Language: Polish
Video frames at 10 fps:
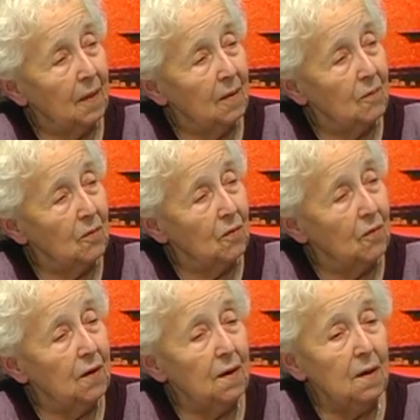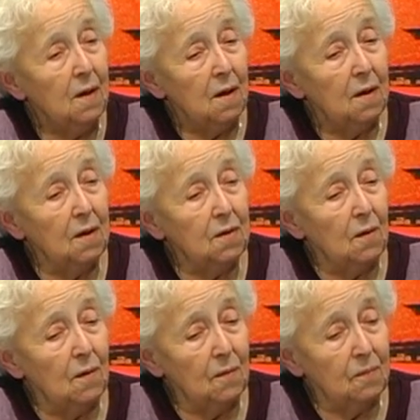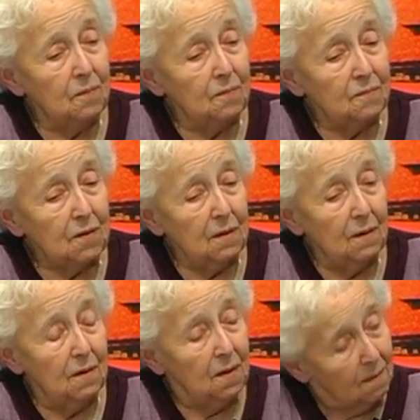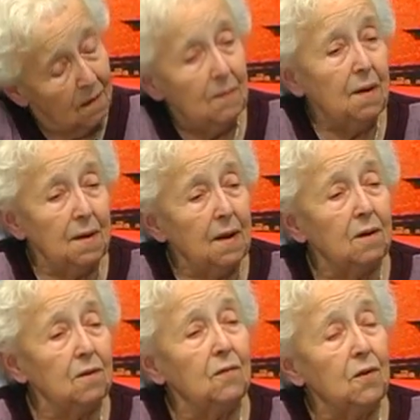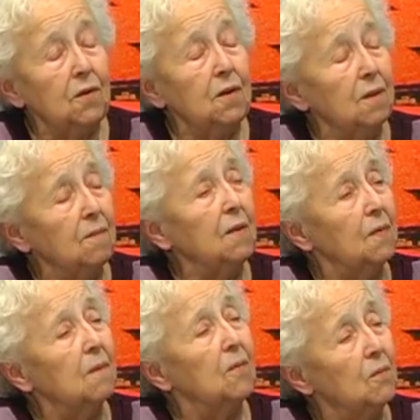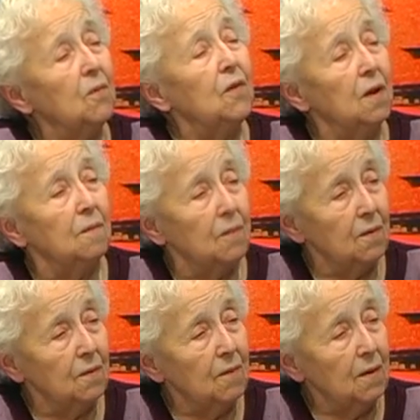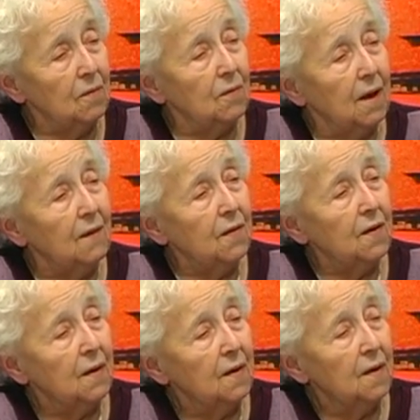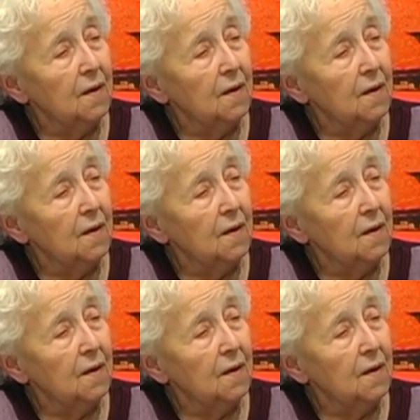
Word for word: z Bukowiny i to oni chyba byli narodowości niemieckiej, bo mówili po niemiecku. Miasta Nawet